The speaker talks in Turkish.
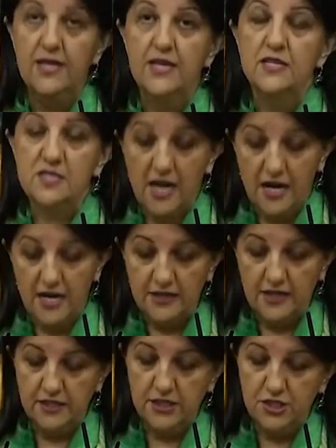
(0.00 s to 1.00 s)

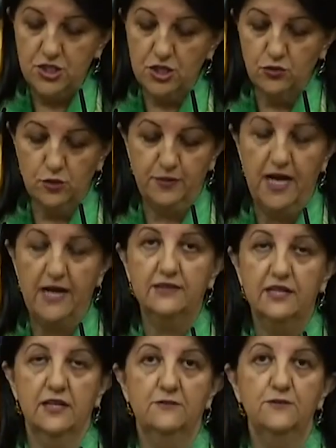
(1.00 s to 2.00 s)
Sahada ırkçı gruplar
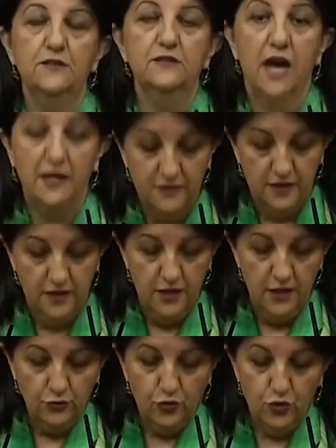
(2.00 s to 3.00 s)
tarafından
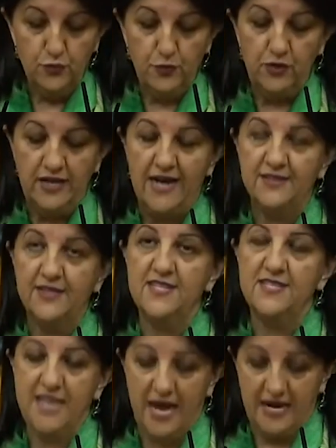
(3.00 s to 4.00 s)
türbinlerde
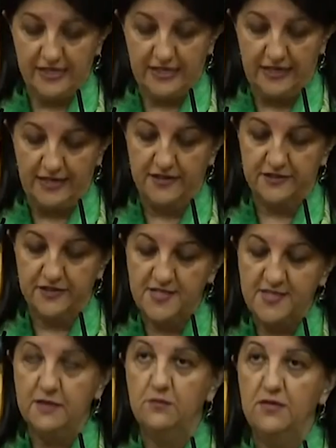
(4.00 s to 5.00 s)
sergilenen
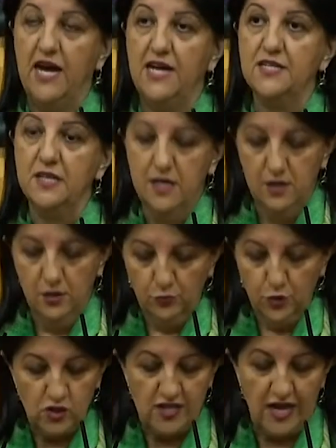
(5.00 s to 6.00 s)
resimler
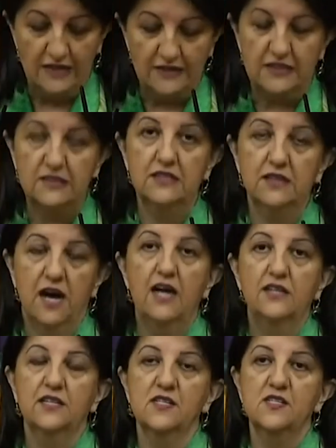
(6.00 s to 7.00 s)
bu saldırının
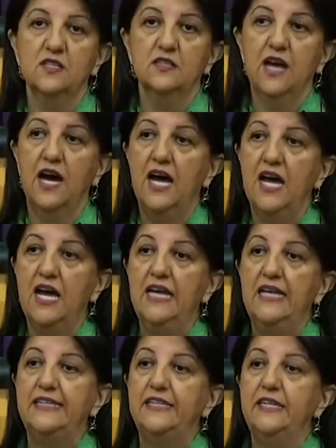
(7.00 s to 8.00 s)
arkasında
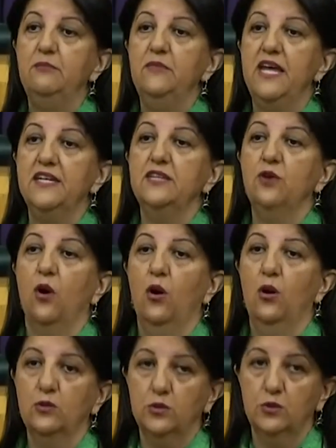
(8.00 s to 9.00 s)
kimlerin
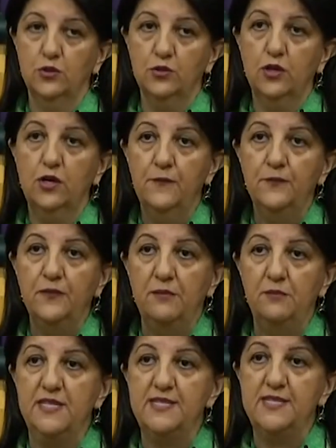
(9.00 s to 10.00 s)
olduğunu
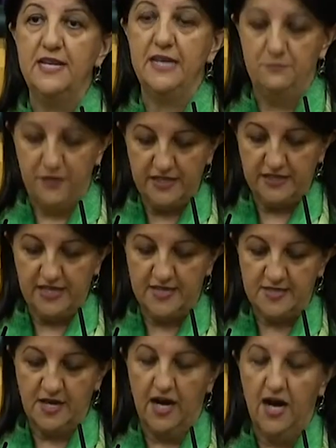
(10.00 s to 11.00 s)
bizlere bir
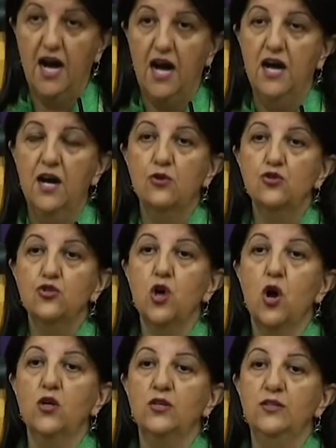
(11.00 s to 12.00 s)
kez daha
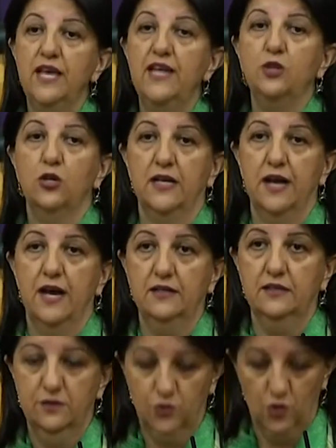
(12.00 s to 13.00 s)
çok net olarak
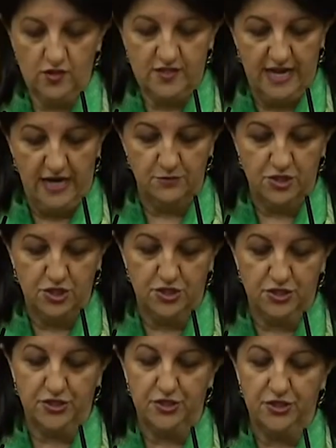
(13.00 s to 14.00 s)

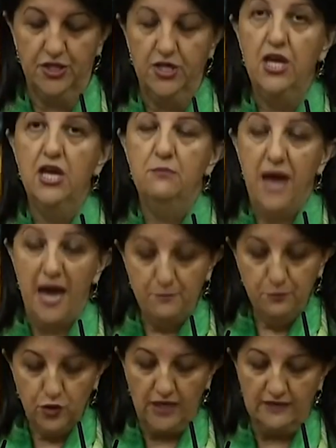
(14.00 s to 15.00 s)
göstermiştir.
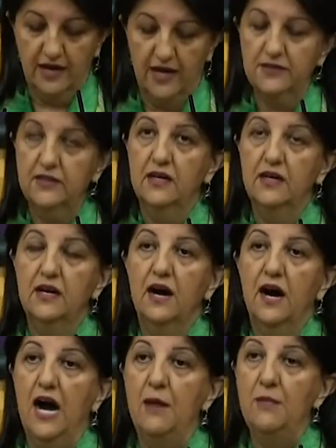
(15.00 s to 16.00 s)
Ben buradan
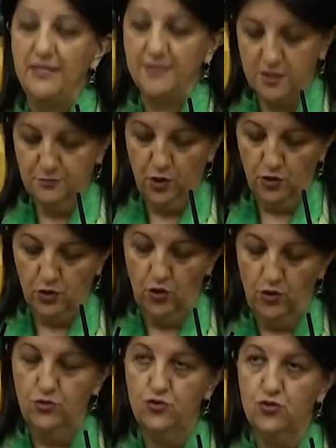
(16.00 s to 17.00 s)
Ahmet Spor
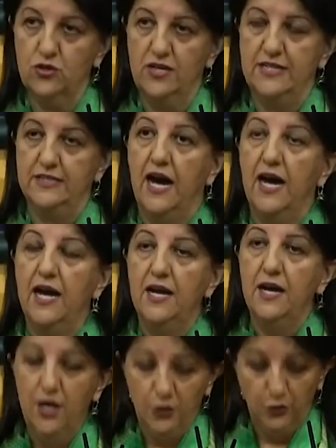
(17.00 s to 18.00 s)
oyuncularına,
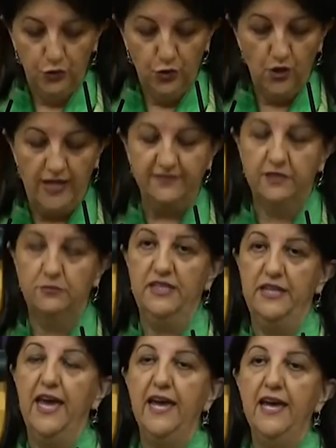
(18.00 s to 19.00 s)

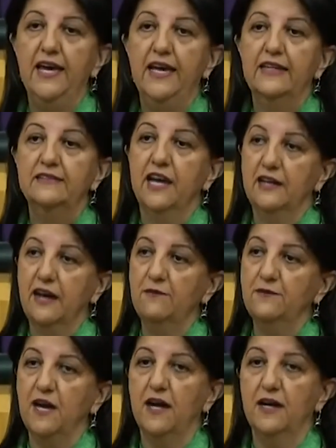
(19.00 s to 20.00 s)
yönetimine,
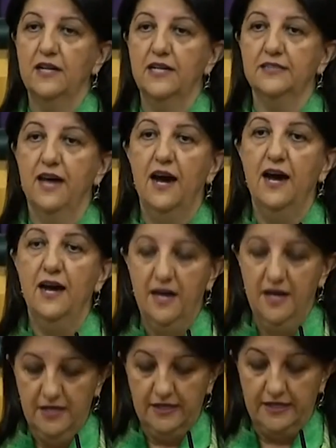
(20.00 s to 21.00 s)
taraftarlarına
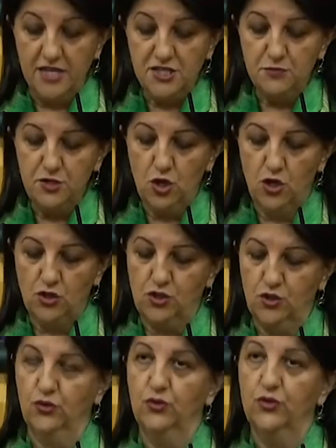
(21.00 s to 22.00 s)
geçmiş
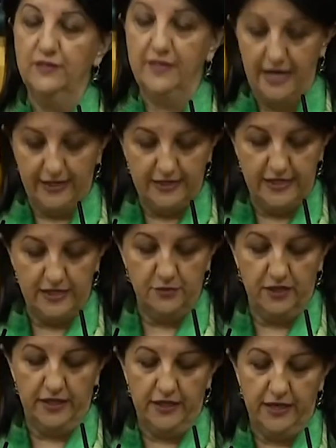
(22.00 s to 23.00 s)
olsun dileklerimi
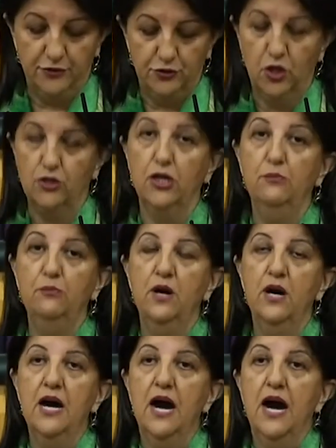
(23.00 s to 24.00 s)
iletiyorum.
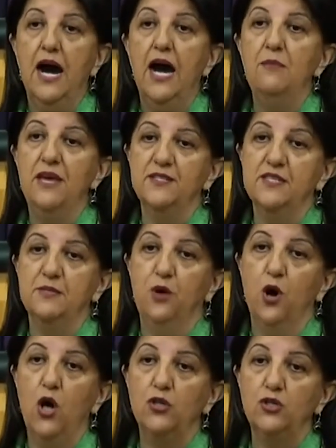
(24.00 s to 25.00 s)
Ahmet
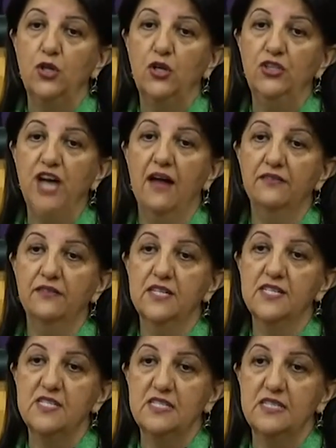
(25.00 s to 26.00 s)
Spor
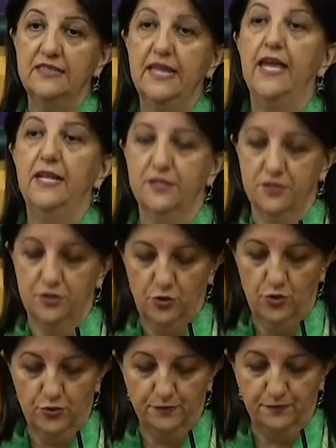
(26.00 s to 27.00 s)
yalnız değildir
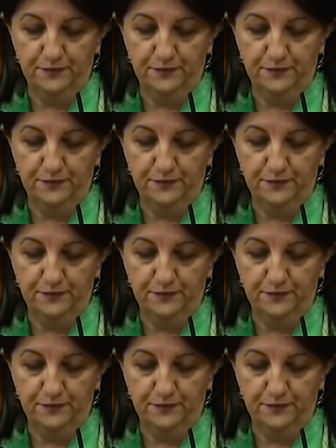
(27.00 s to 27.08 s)
diyorum.